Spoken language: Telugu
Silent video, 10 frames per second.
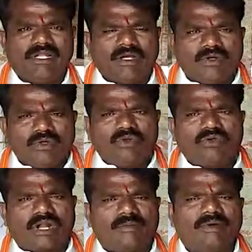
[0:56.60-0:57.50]
నంగునూరు
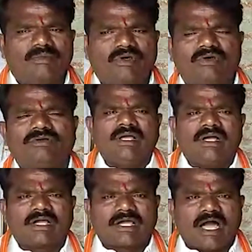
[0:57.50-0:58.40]
గ్రామంలో
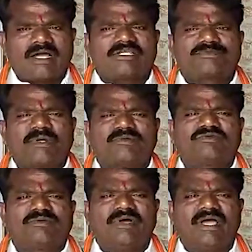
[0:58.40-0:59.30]
కాంగ్రెస్
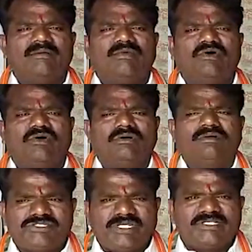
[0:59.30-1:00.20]
ప్రభుత్వం హయాంలో
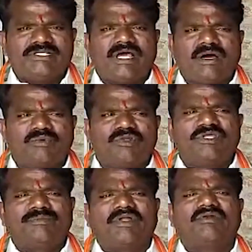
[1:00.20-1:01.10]
చేసిన
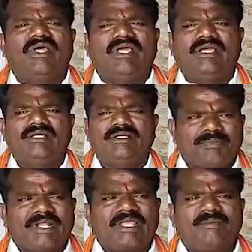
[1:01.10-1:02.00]
అభివృద్ధి పనులే
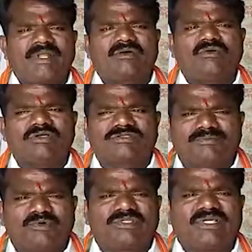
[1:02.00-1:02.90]
ఇప్పటికీ మనకు
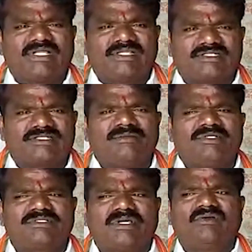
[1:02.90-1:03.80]
అసంపూర్తిగా దర్శనం
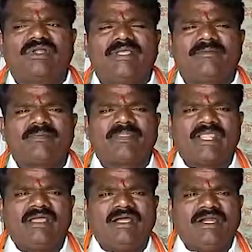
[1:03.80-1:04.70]
ఇస్తూ ఉన్నాయి
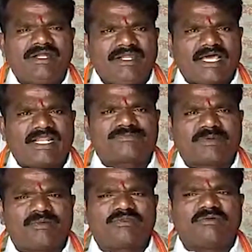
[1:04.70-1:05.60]
టీఆర్ఎస్
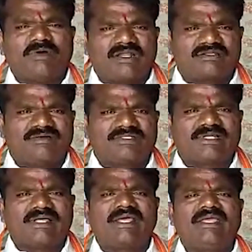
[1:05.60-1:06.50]
ప్రభుత్వం ఆరు
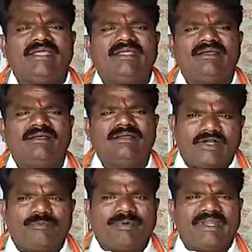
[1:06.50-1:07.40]
సంవత్సరాలై
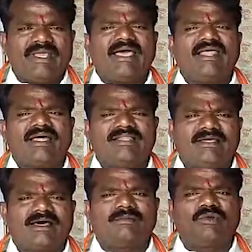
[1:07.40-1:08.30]
రెండు పర్యాయాలు
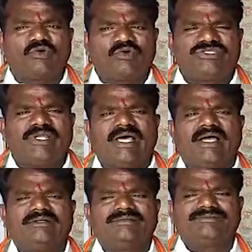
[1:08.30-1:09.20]
అధికారంలోకి వచ్చినా
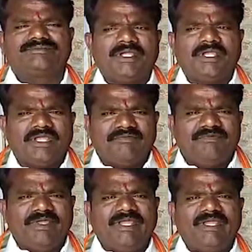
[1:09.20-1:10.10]

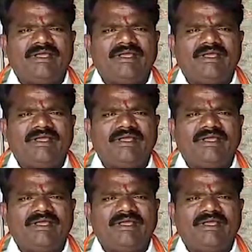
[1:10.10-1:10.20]
ఇవి